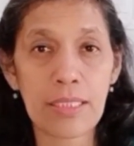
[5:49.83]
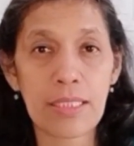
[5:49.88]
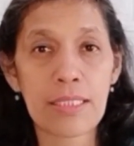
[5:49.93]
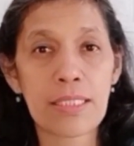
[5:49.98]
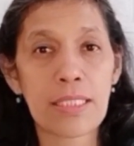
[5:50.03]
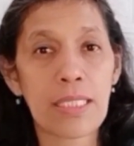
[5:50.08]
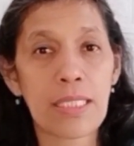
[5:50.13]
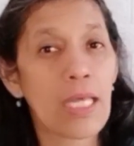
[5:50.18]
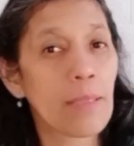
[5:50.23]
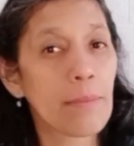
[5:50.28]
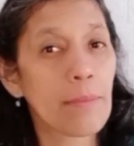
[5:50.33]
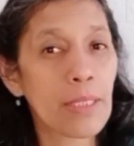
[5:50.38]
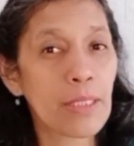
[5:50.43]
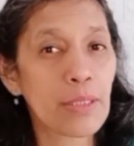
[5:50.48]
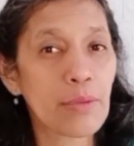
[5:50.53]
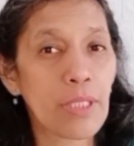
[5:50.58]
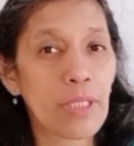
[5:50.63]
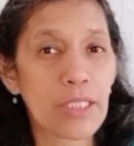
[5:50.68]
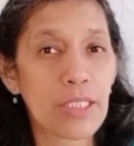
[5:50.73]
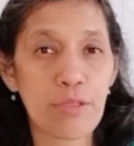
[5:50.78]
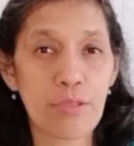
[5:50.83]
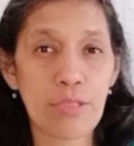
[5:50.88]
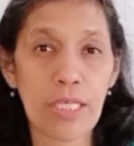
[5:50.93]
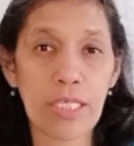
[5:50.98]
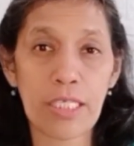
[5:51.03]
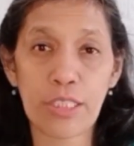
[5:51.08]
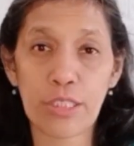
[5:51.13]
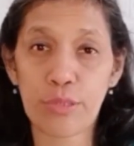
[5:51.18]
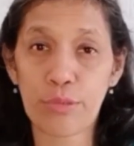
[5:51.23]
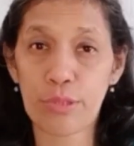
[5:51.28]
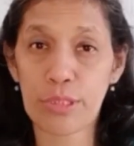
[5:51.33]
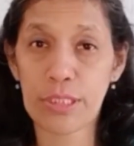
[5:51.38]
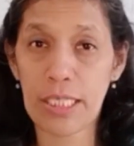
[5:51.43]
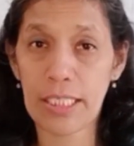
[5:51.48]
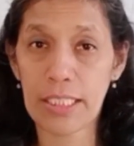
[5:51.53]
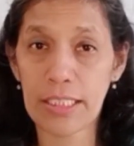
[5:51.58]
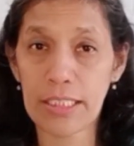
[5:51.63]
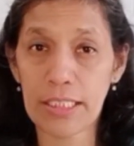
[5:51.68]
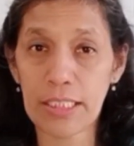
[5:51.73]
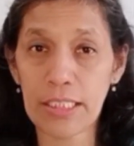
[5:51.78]
Selama Tuhan Yesus ada di
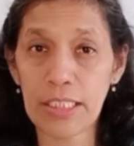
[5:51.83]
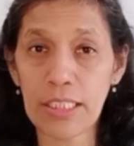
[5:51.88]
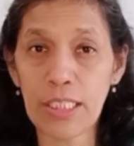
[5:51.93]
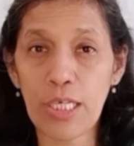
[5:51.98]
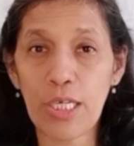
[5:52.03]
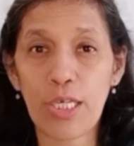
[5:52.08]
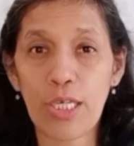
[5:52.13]
dunia ini,